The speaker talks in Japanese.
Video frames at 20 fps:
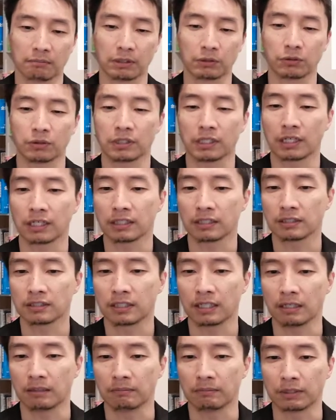まあ、そういった
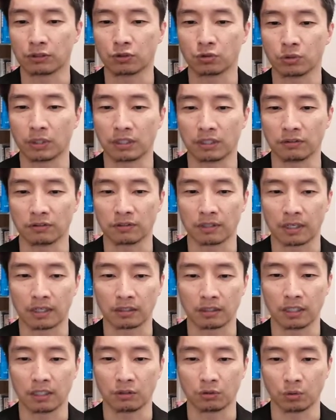形で、まあ、収益につな
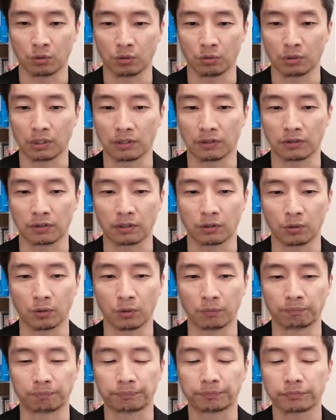がっていくということなんですけ
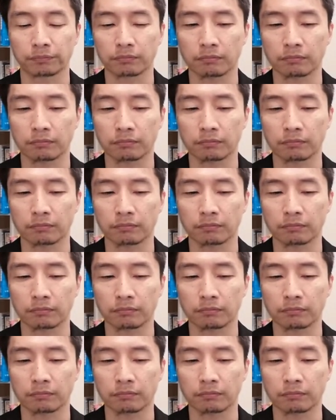ど、